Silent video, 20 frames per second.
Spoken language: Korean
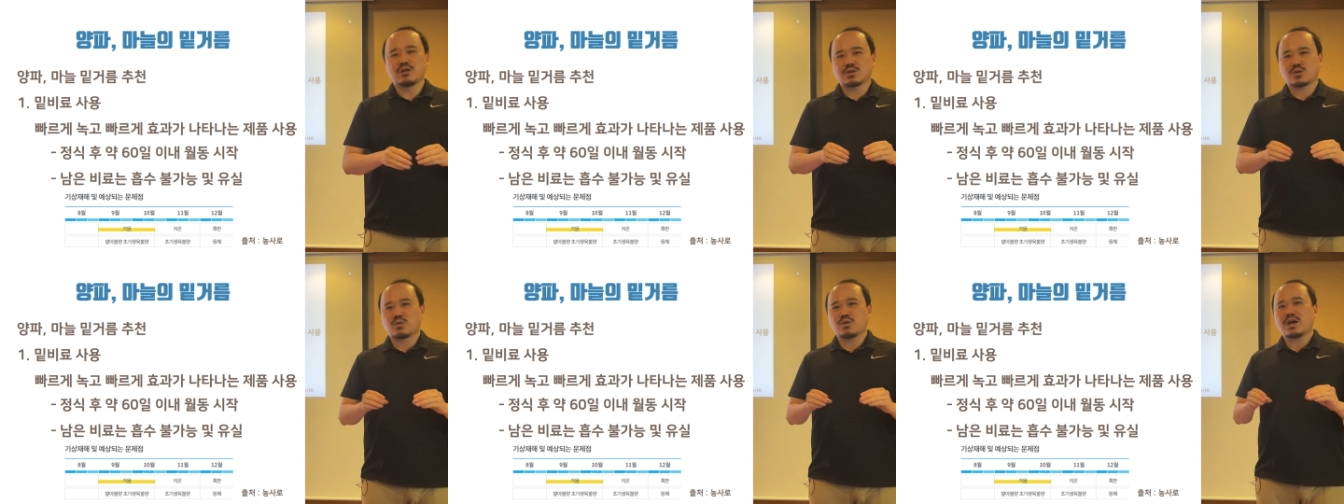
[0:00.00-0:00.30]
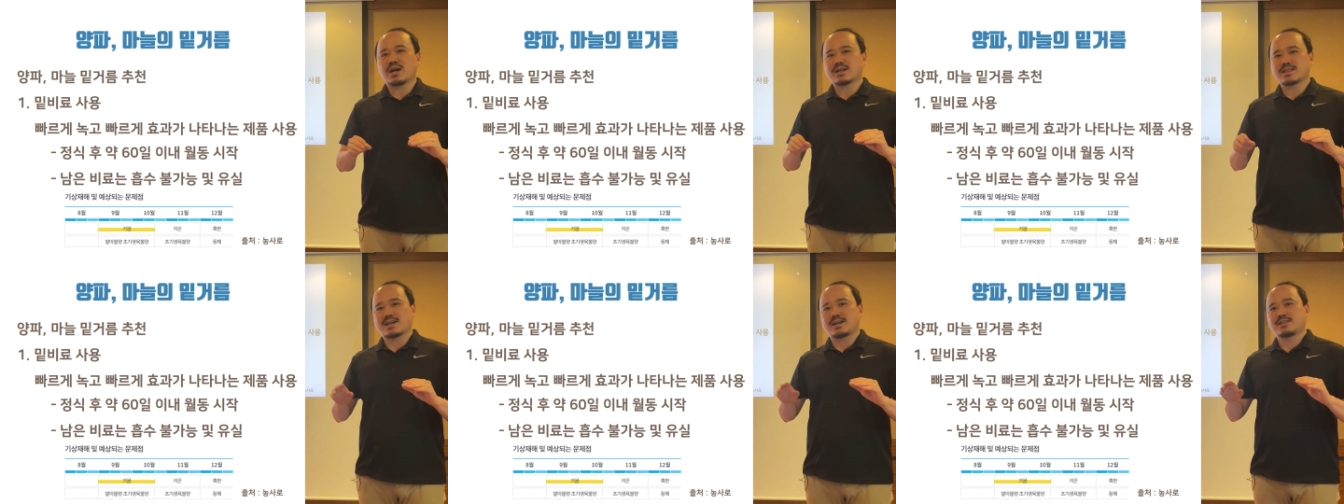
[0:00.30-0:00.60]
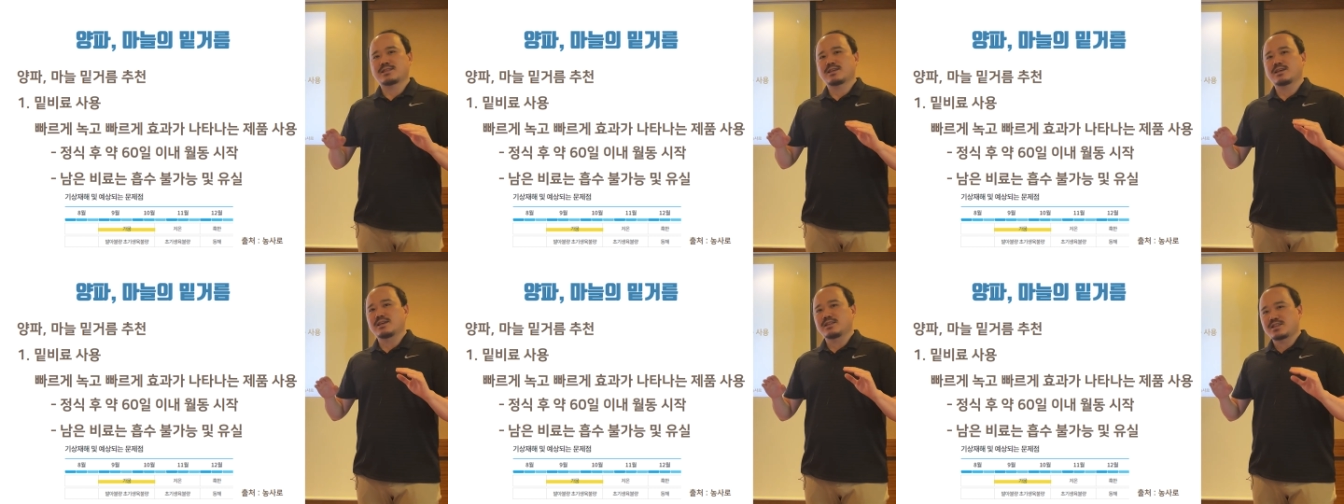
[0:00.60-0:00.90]
토양
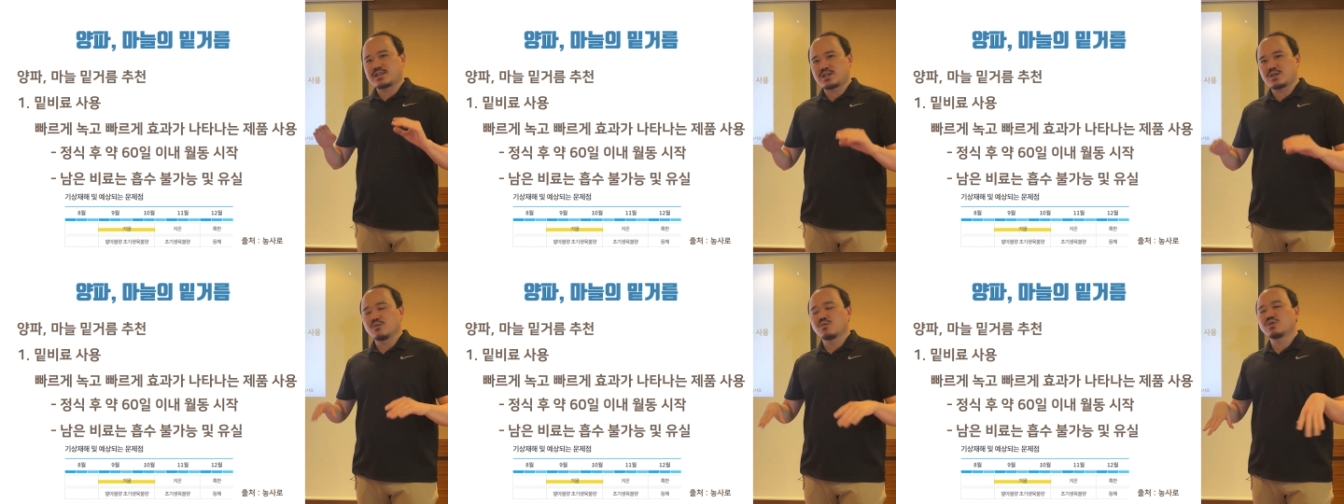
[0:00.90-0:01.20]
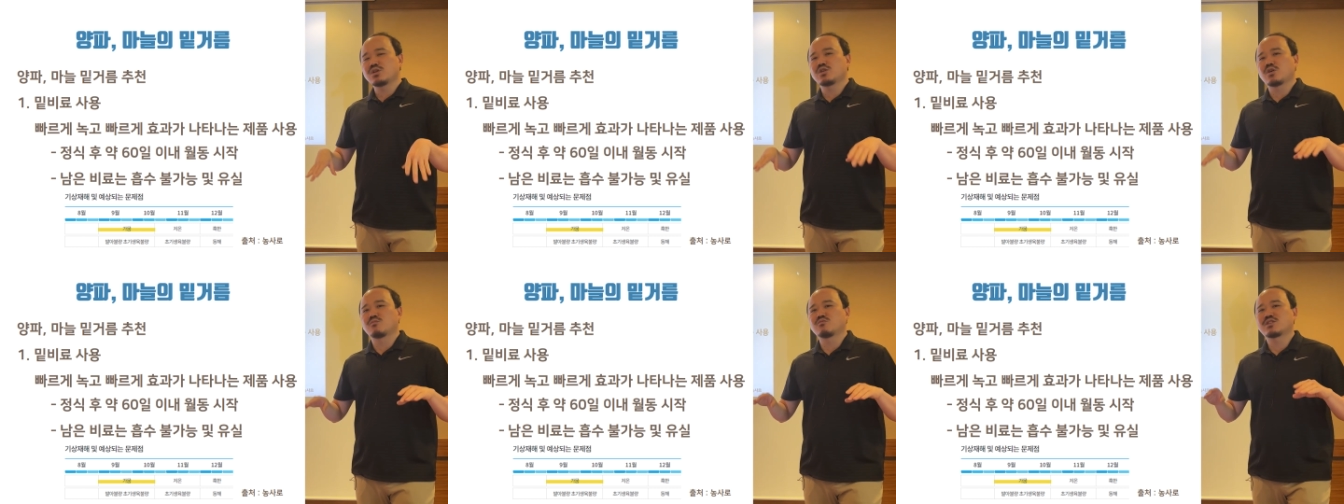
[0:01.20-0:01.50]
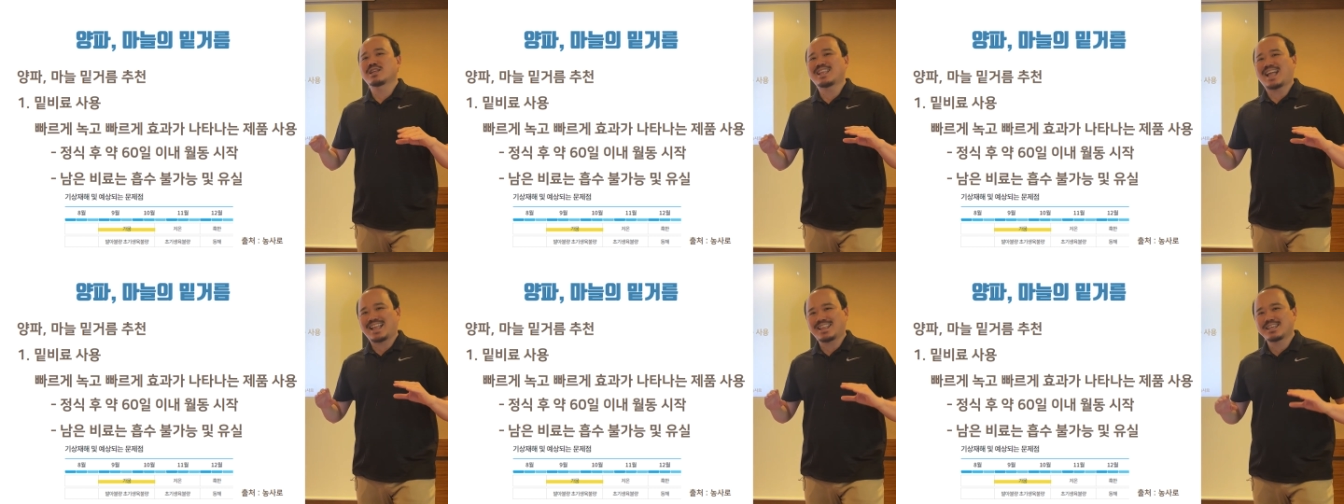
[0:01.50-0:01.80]
자체 지온이
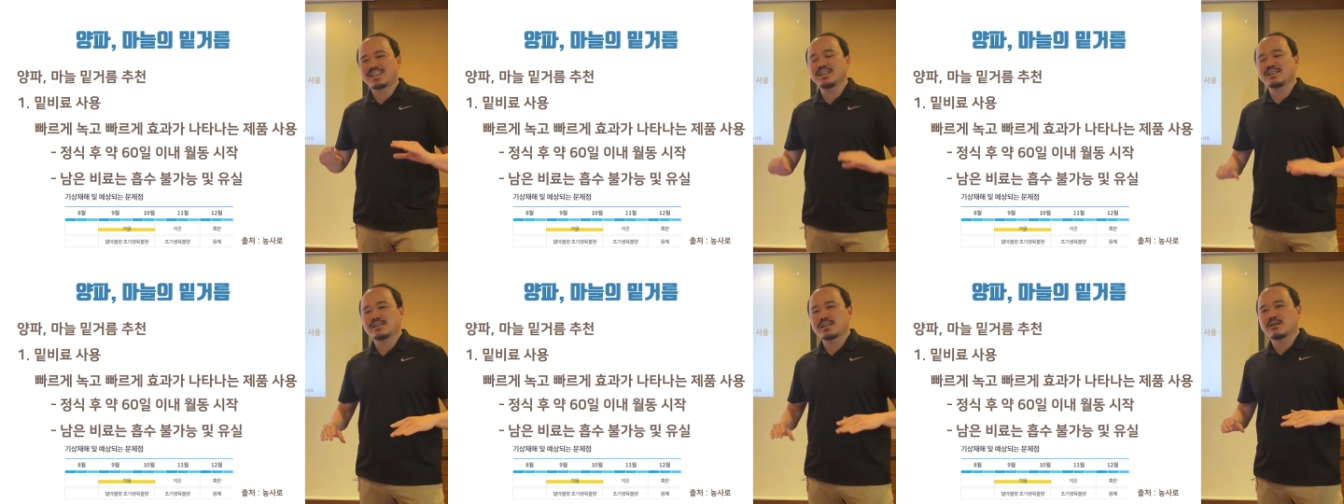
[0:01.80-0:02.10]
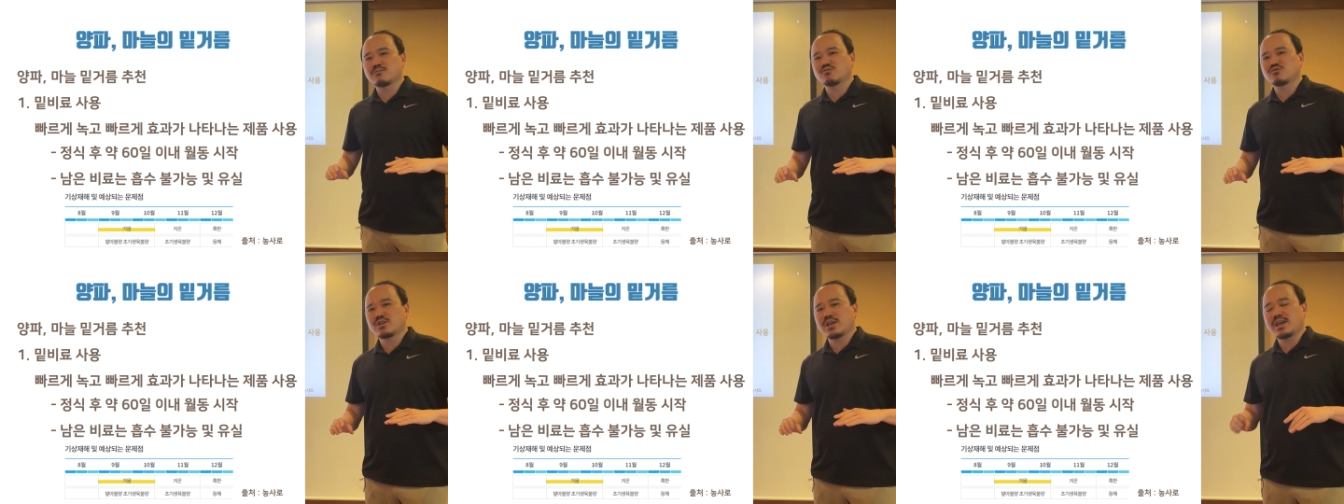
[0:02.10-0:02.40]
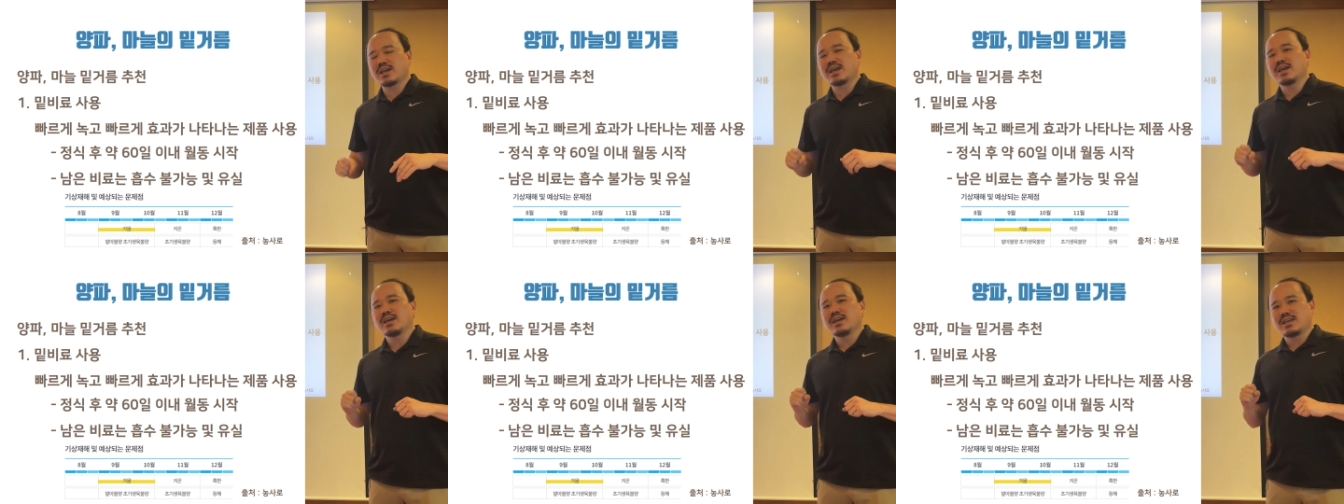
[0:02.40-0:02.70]
너무나 낮기
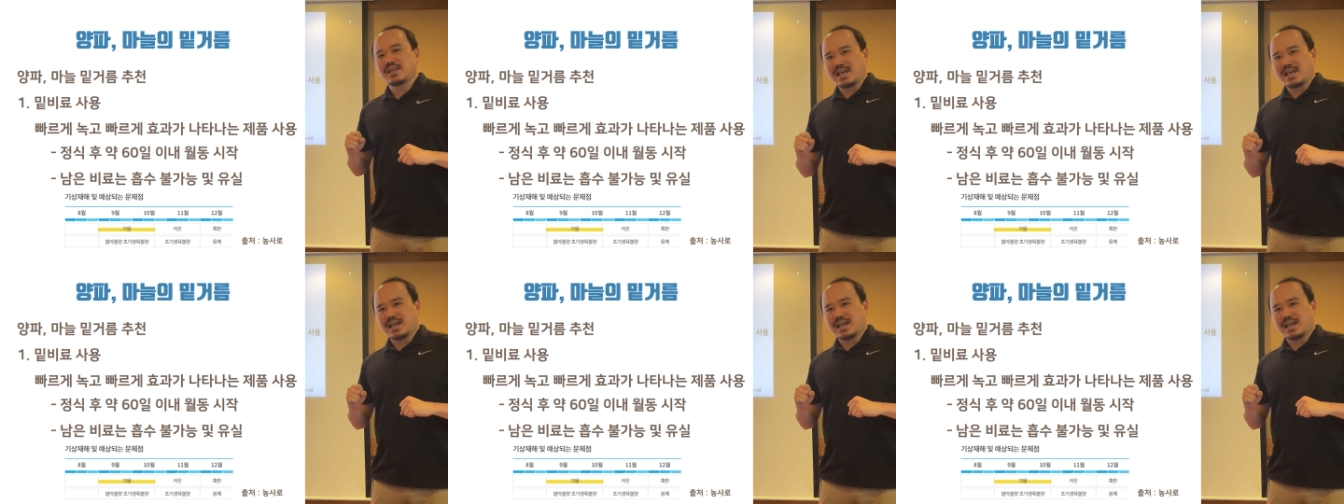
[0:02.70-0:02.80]
때문에